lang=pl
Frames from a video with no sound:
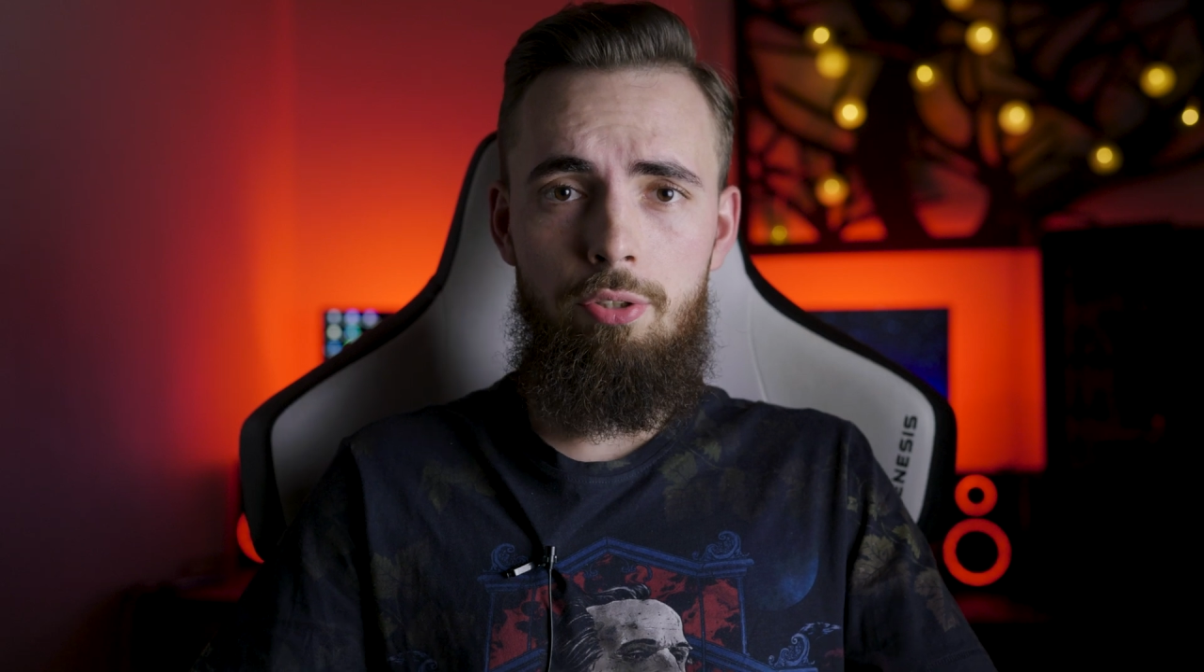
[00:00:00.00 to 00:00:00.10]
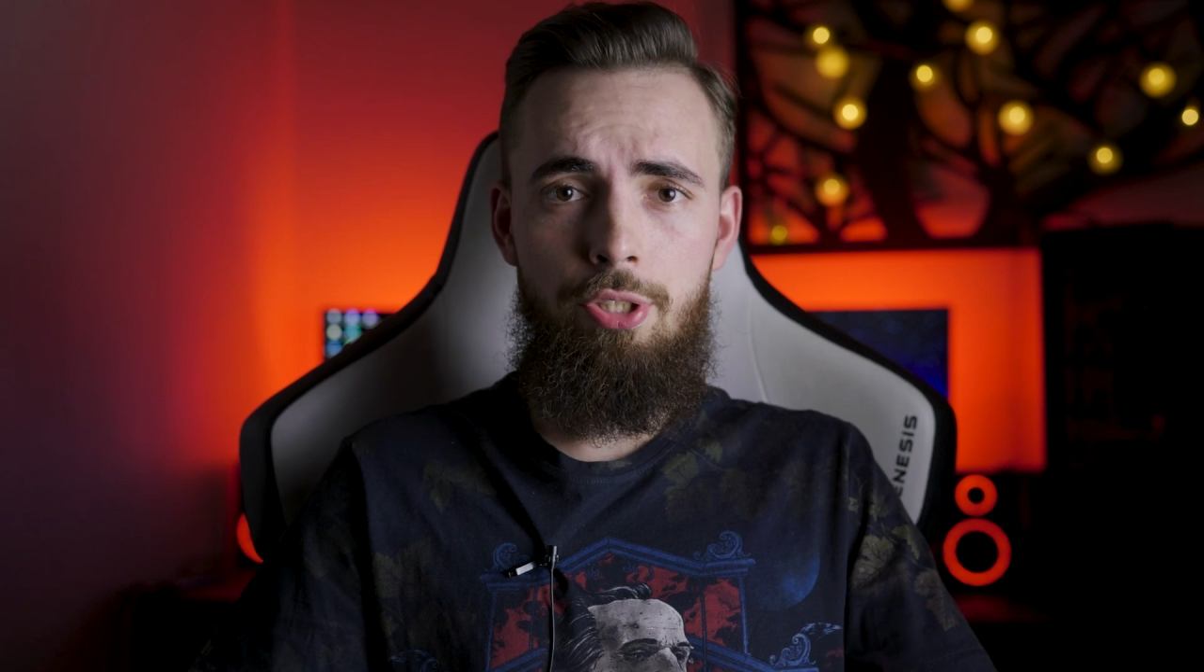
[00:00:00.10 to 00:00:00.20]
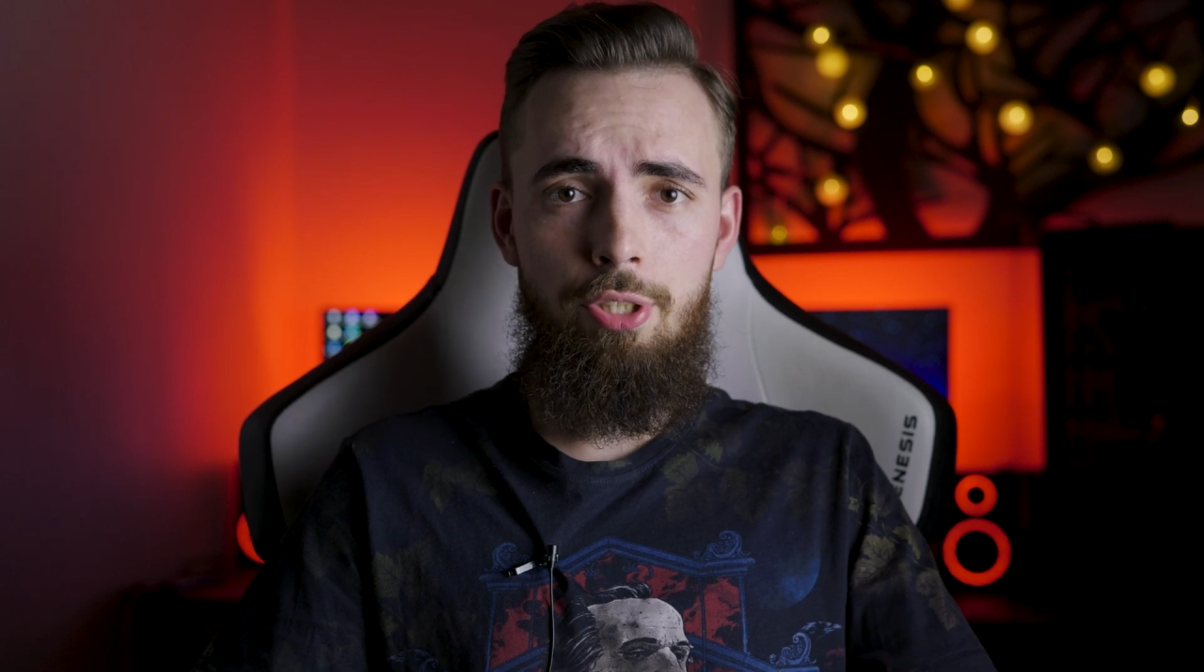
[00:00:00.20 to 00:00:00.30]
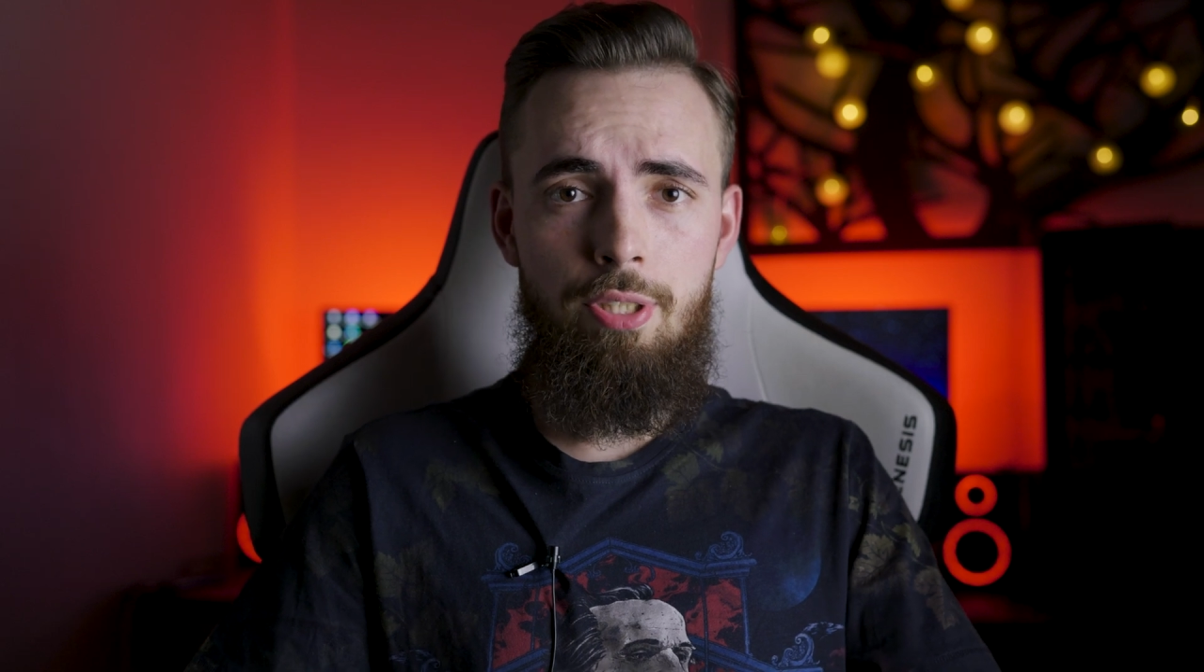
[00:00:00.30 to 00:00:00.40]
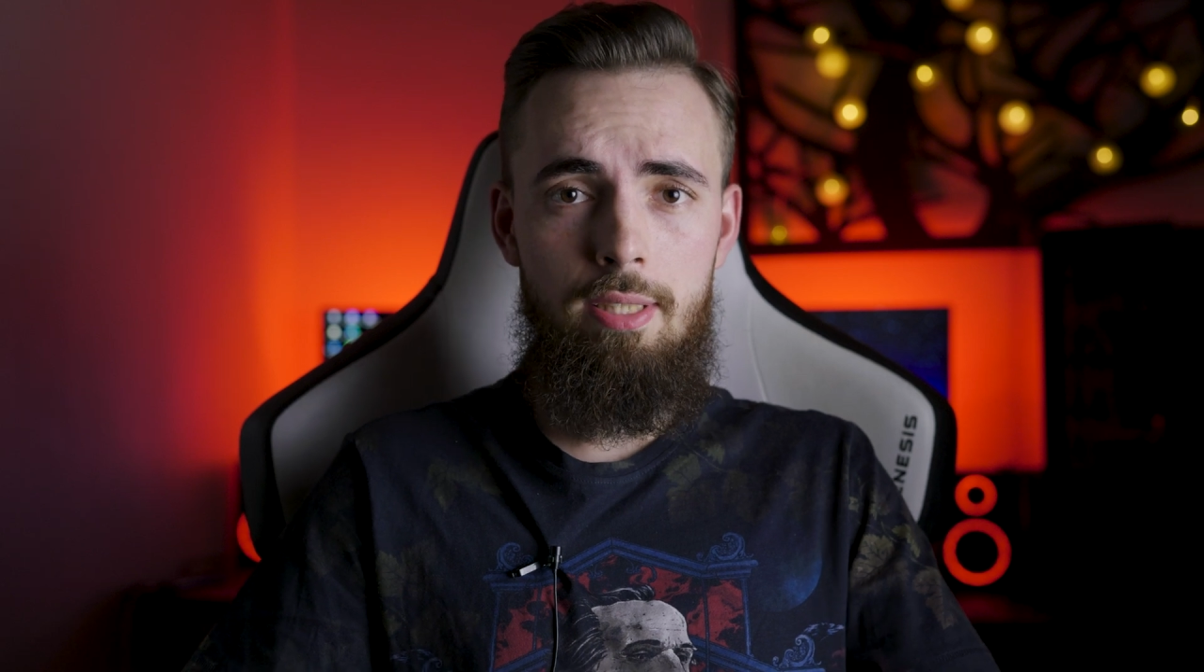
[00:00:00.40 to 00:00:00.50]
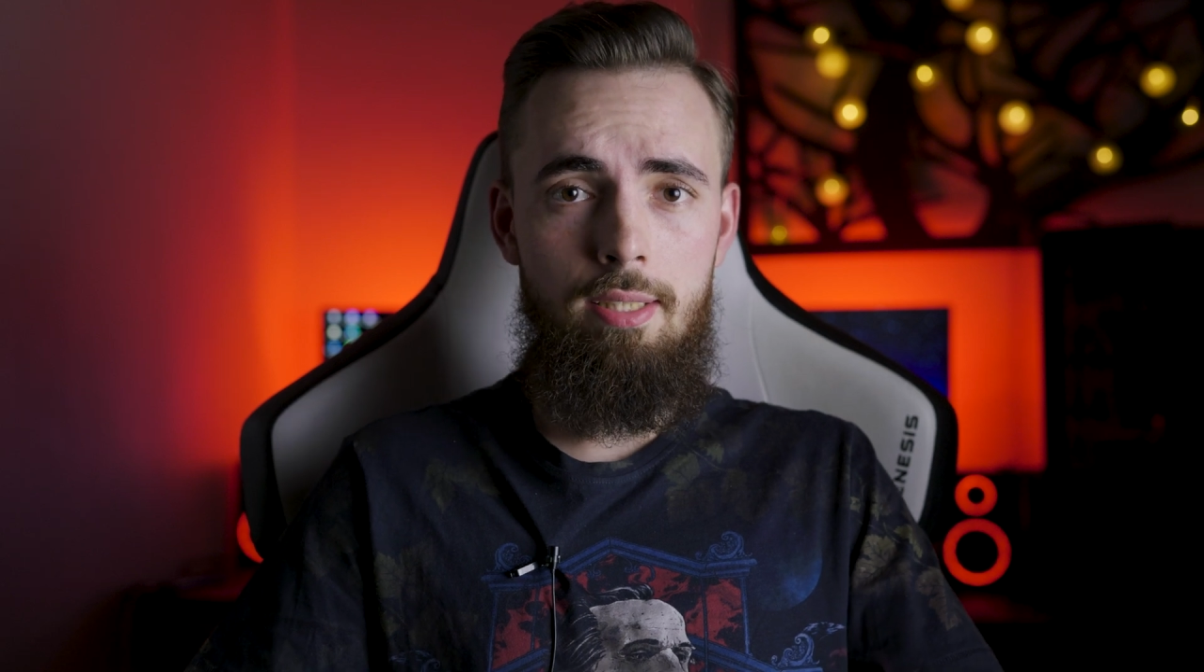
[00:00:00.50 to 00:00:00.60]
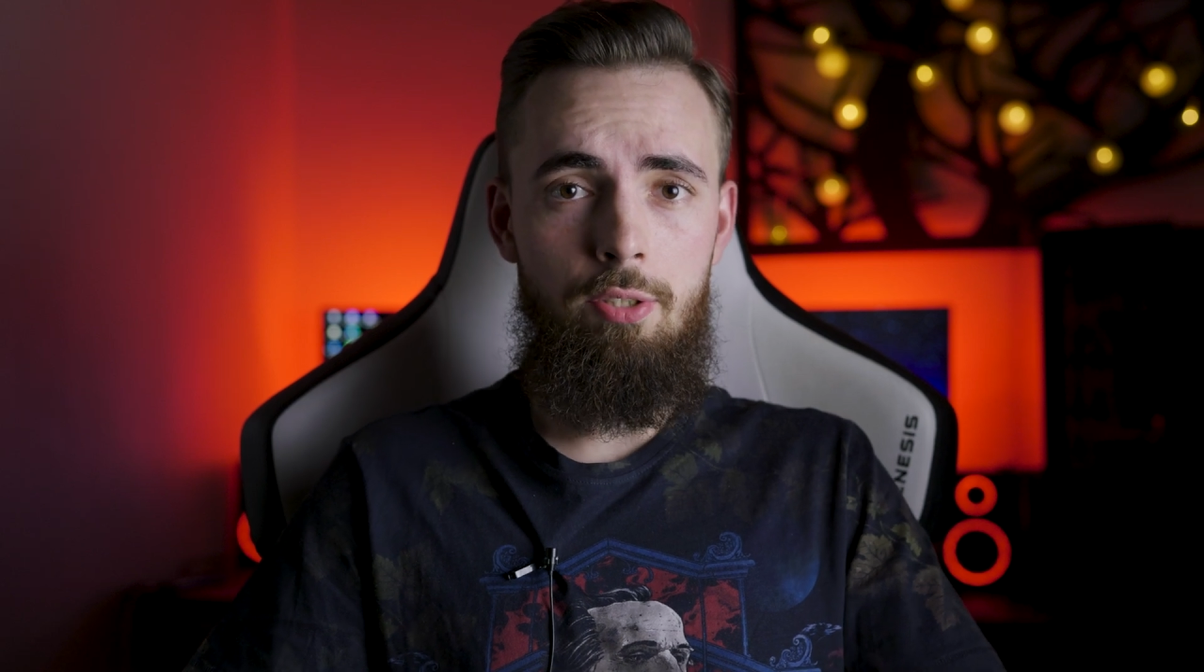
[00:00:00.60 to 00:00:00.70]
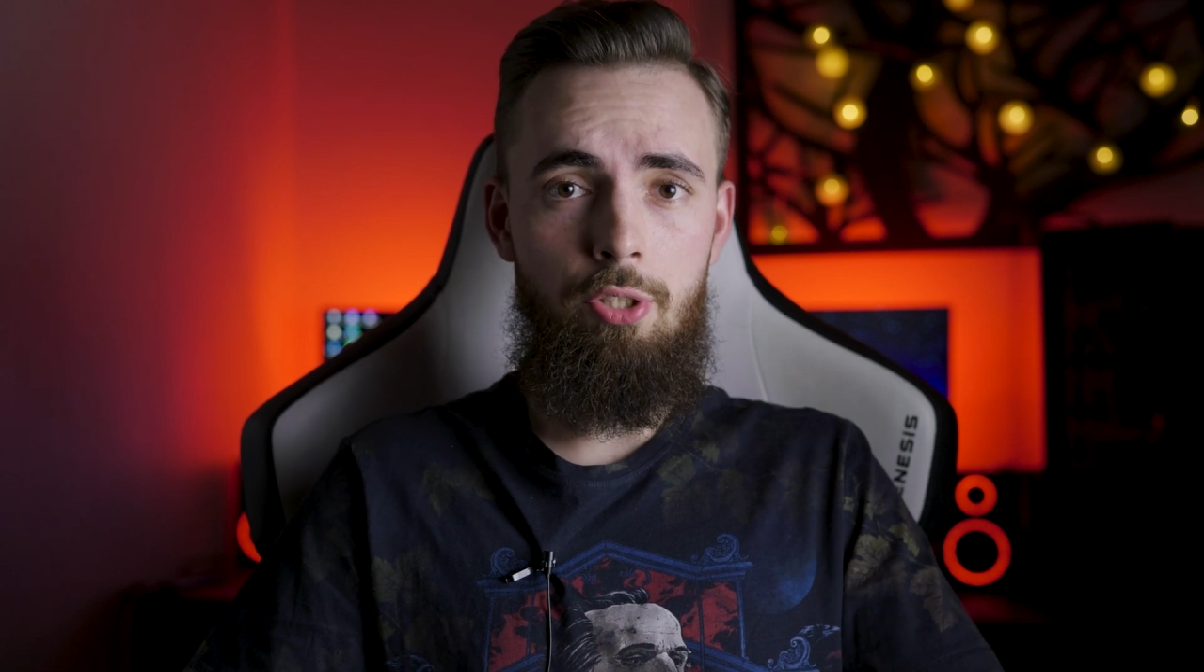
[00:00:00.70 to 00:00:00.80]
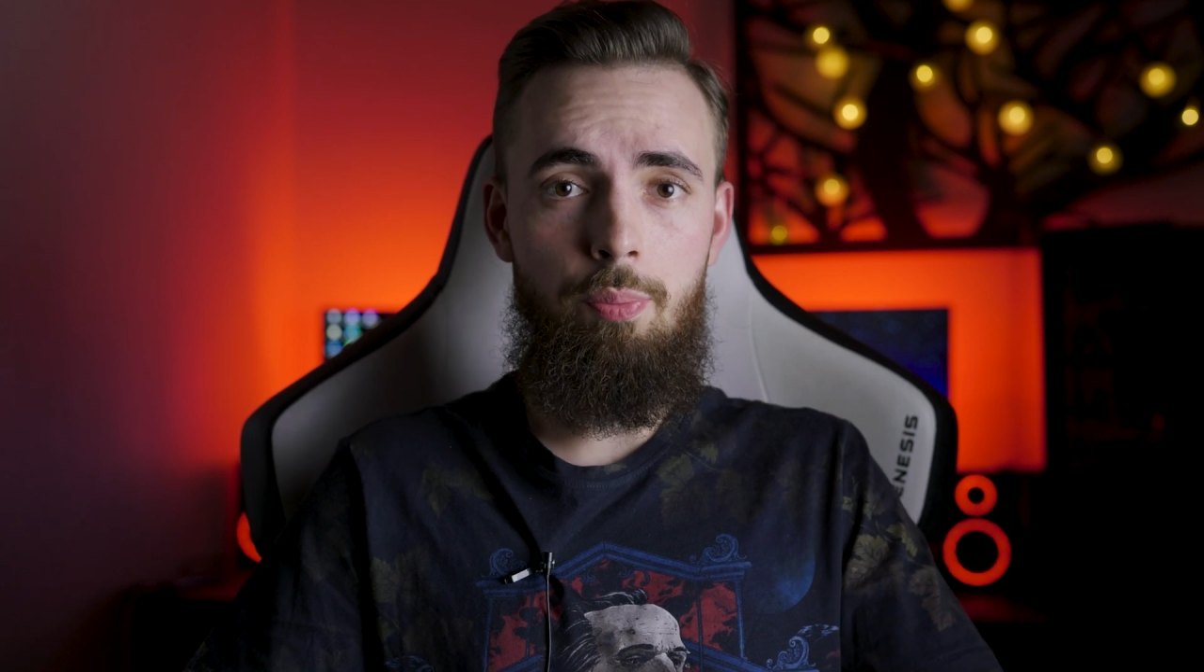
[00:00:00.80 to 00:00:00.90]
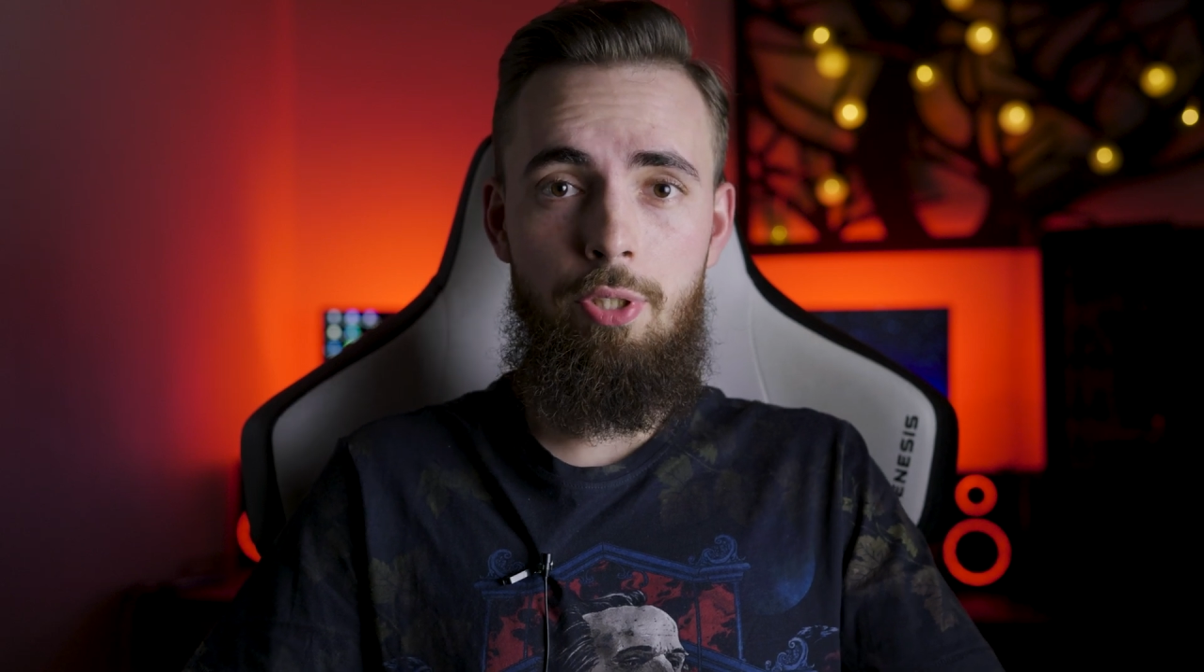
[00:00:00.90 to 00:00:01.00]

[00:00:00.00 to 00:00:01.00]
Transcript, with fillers: dzisiaj czas na coś